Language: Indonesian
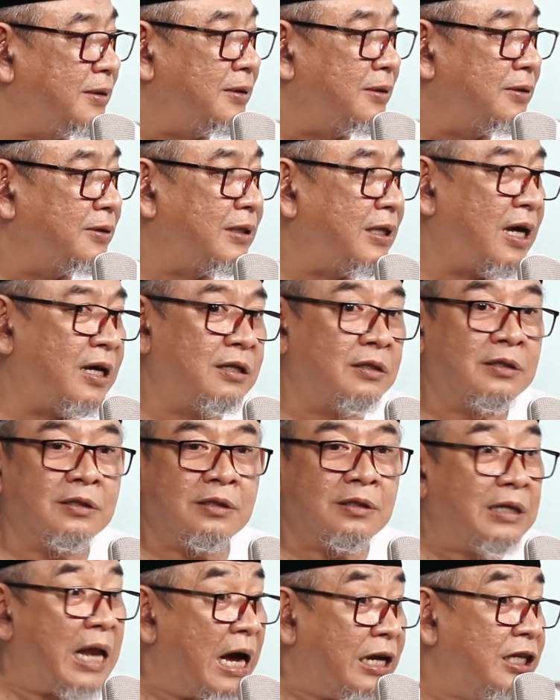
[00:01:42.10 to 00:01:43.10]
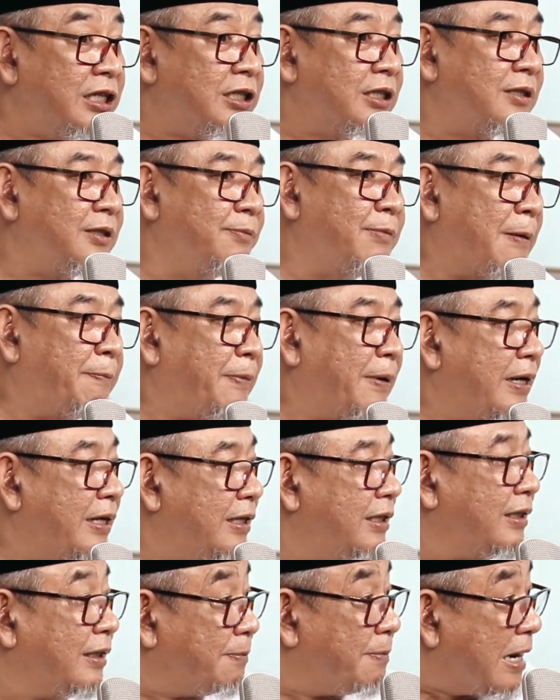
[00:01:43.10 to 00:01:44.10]
saat nangis si bapak
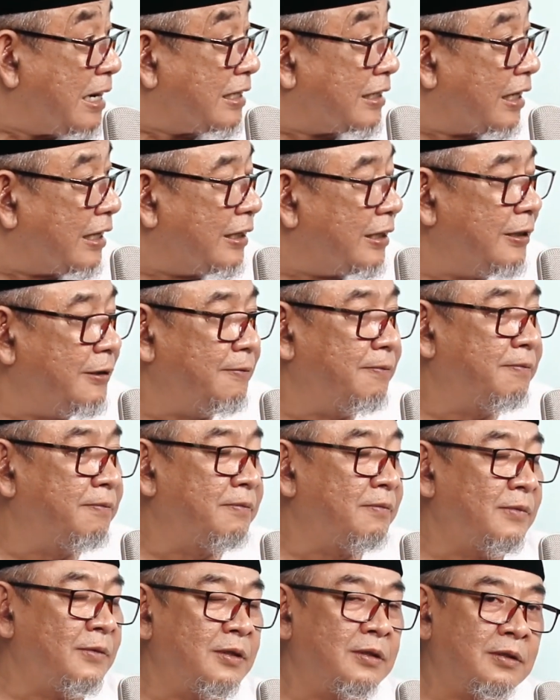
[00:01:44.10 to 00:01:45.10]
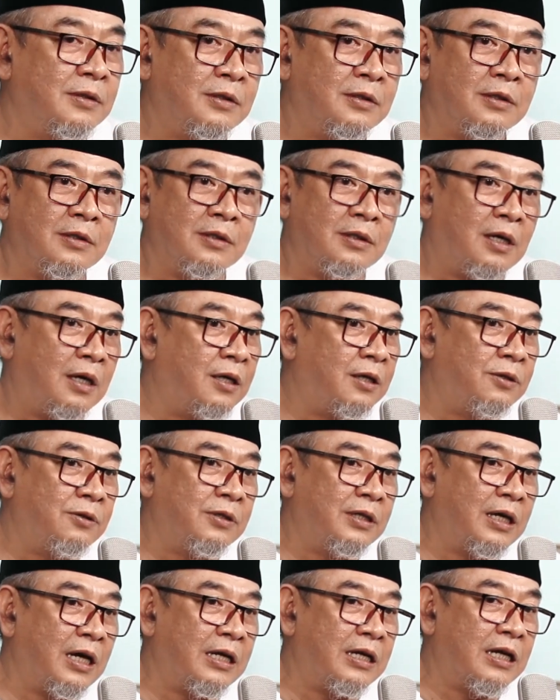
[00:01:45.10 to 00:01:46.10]
ini teman saya ini
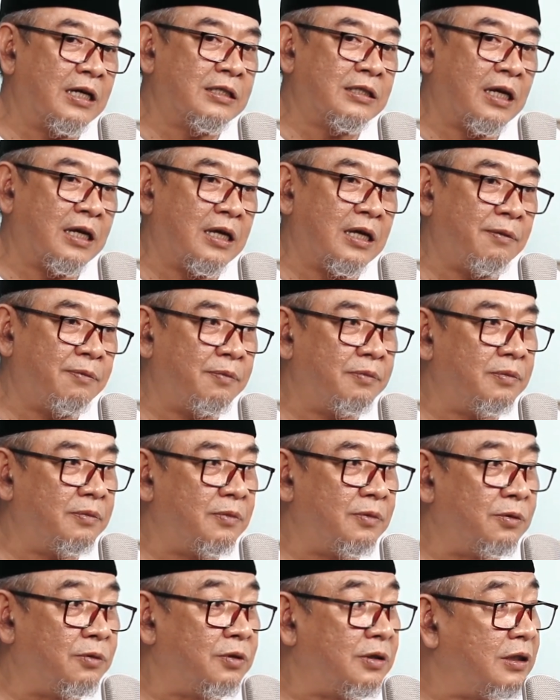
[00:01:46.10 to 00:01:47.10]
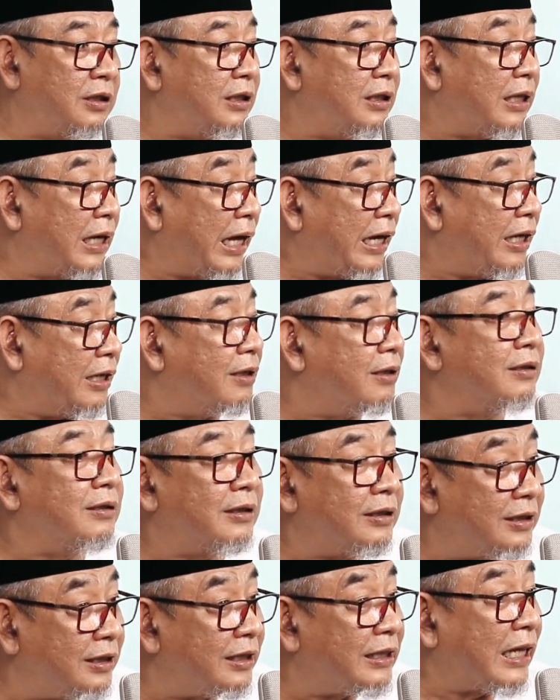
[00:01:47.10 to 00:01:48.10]
aduh anak saya nusi neng
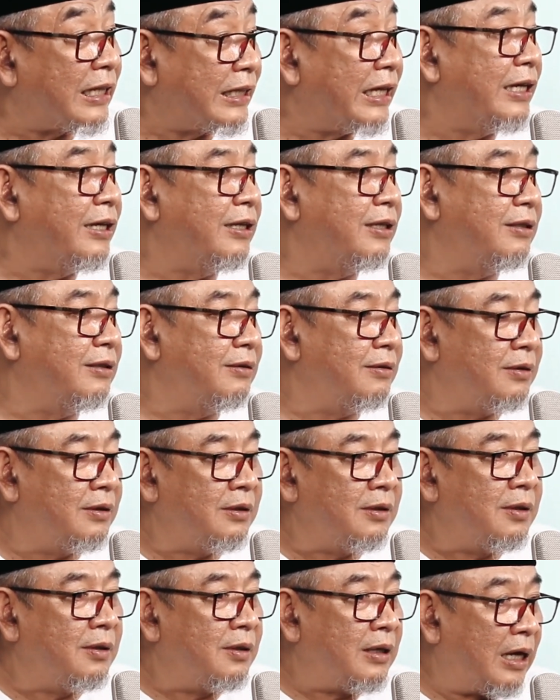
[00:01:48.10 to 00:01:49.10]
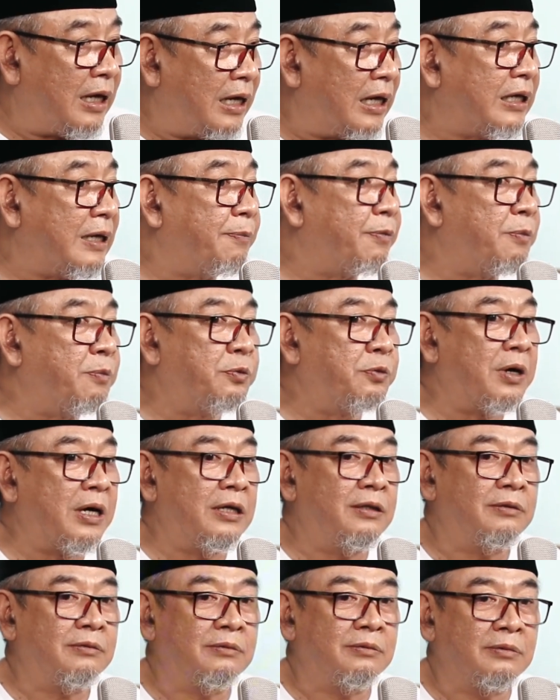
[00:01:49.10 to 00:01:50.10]
si teteh anaknya
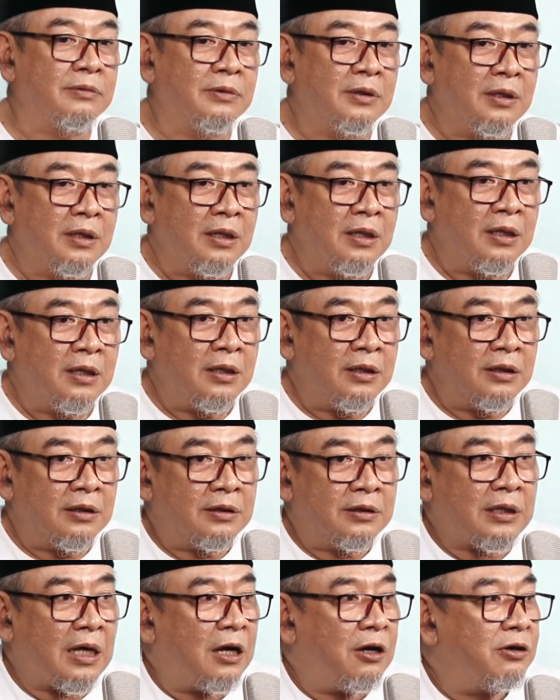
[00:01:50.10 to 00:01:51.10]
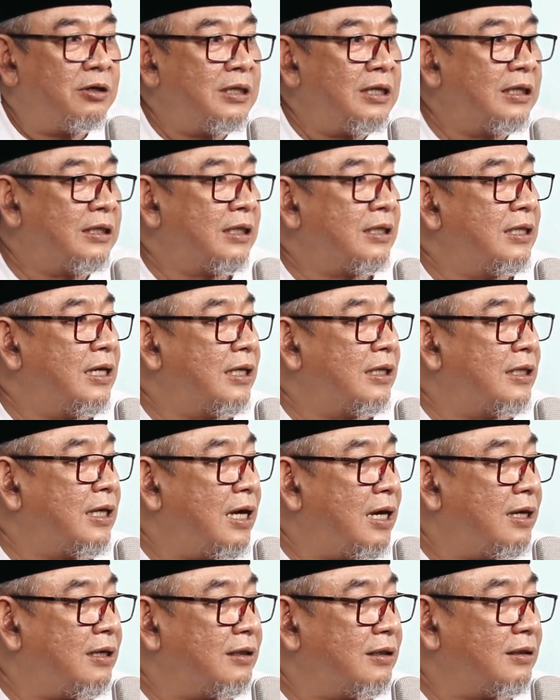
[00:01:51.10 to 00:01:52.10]
perempuan calonnya
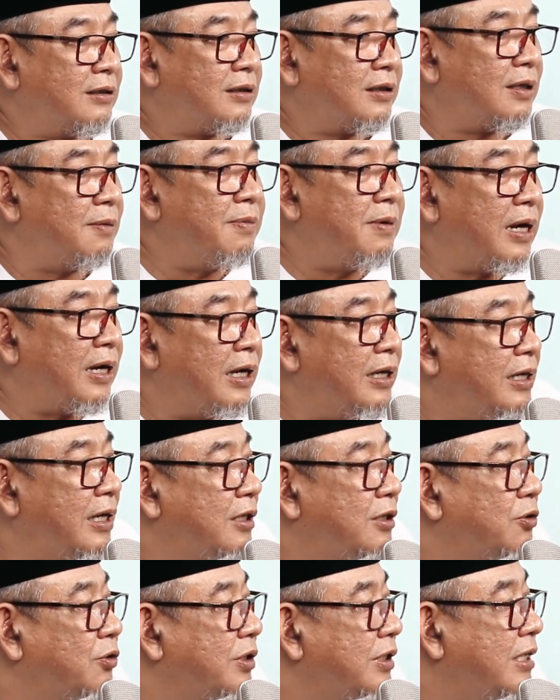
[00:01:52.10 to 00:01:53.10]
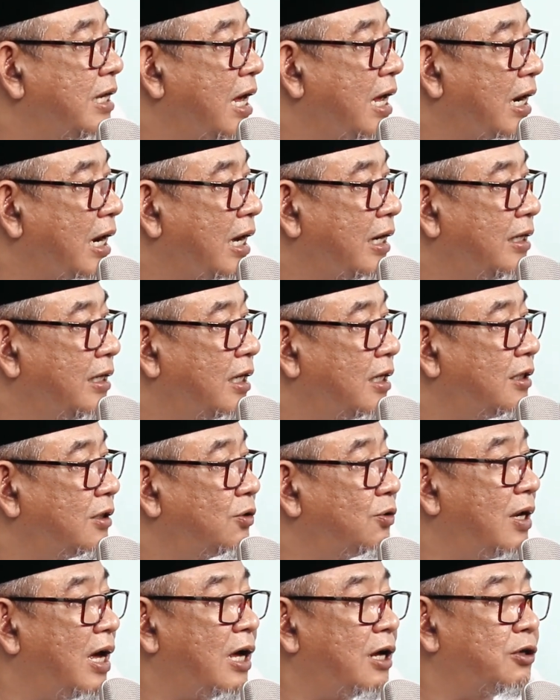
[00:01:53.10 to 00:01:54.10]
ternyata kemarin dia cuci darah dan
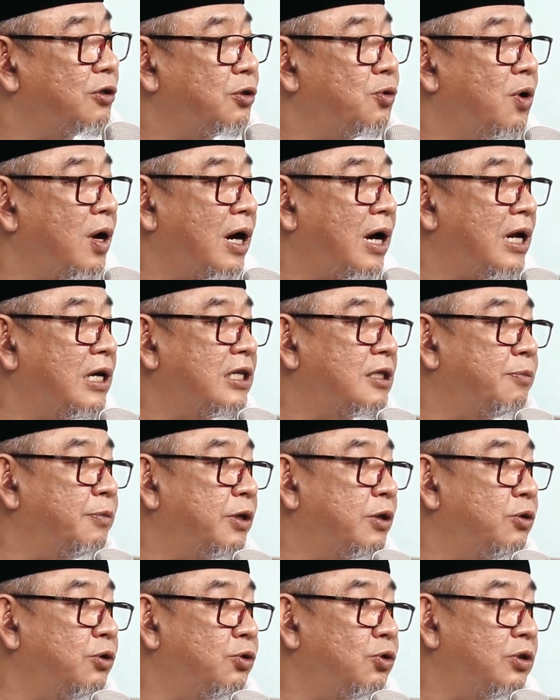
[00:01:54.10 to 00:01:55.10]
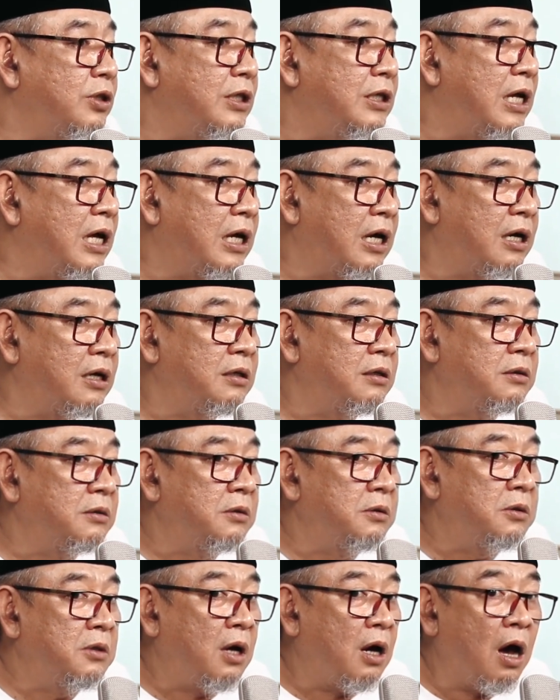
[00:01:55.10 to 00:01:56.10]
sudah harus dua kali seminggu cuci darah
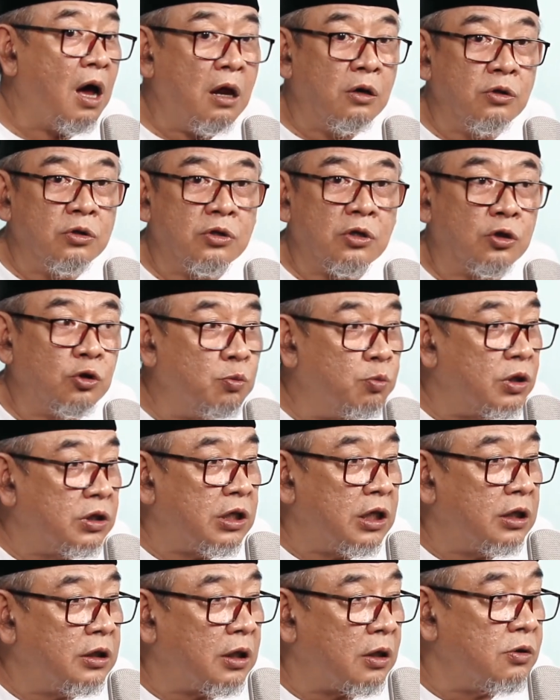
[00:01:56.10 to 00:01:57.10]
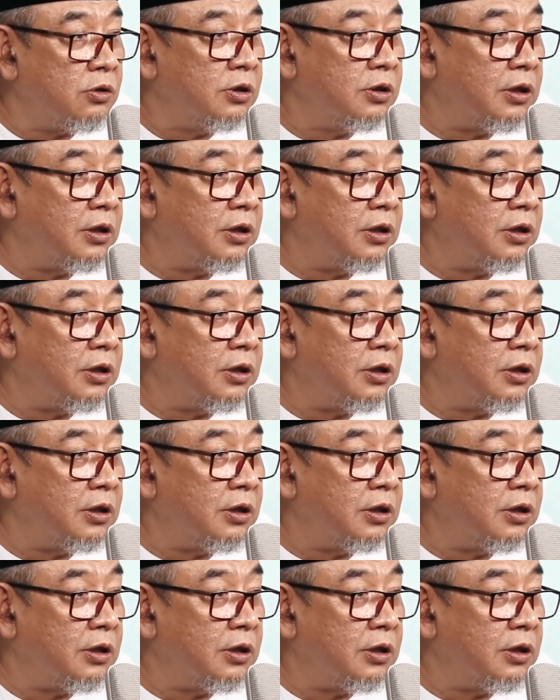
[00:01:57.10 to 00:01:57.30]
halus atau bersih terus